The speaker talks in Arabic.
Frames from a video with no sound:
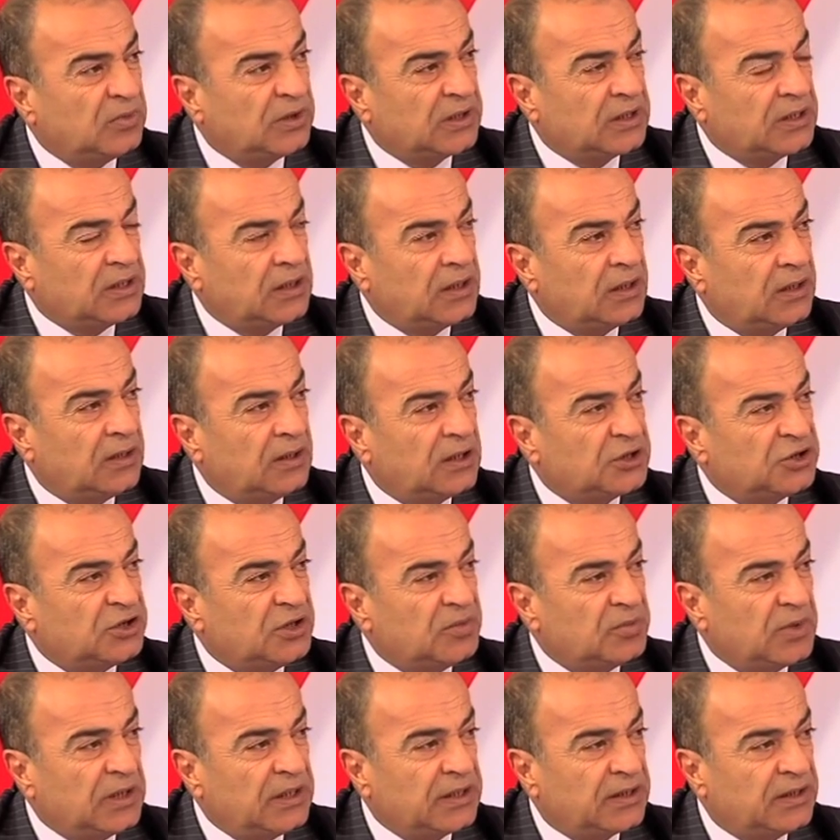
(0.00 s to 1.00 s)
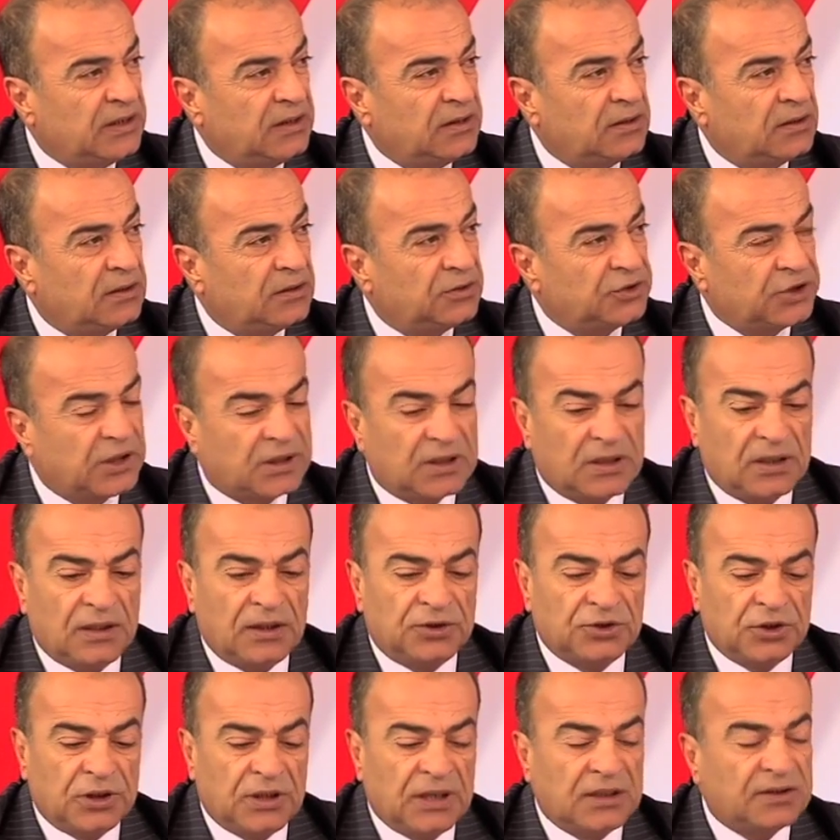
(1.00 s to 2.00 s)
من خلال لجنه ملكيه
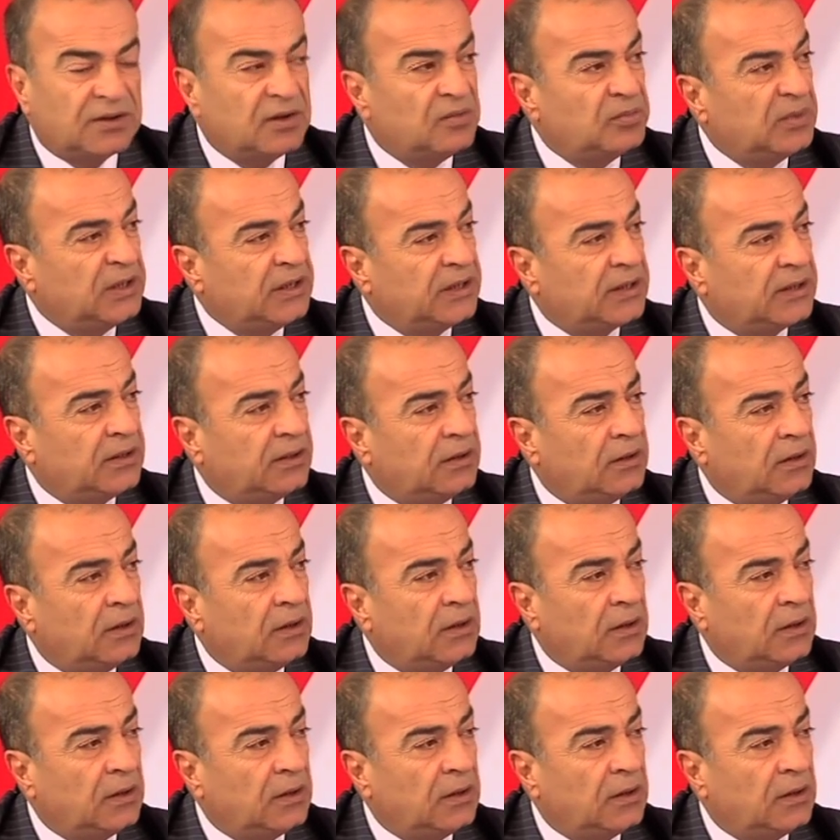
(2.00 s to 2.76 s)
شكلها جلاله الملك